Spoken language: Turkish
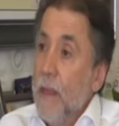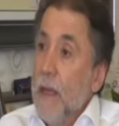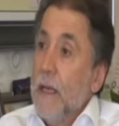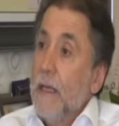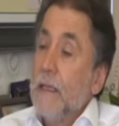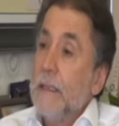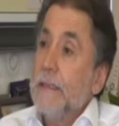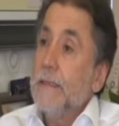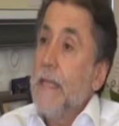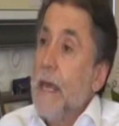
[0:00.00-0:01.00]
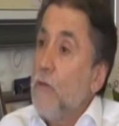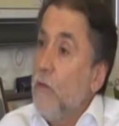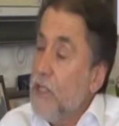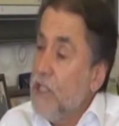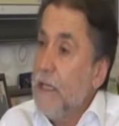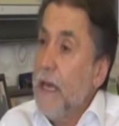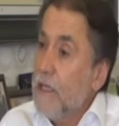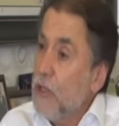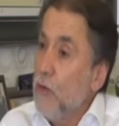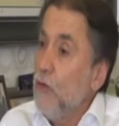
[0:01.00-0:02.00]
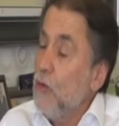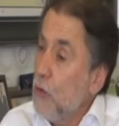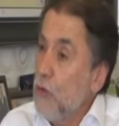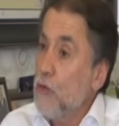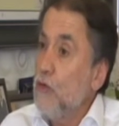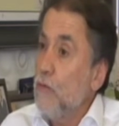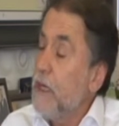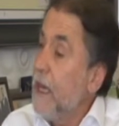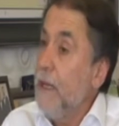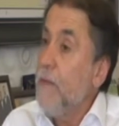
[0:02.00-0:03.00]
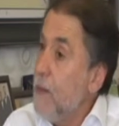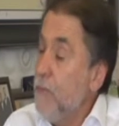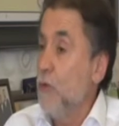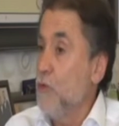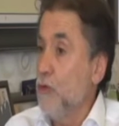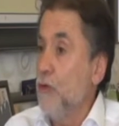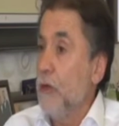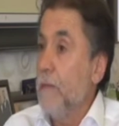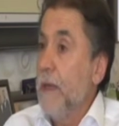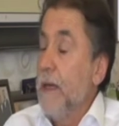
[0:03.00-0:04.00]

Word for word: Evet. E, teknoloji gerçi günün konusu bu kelime hep konuşuluyor.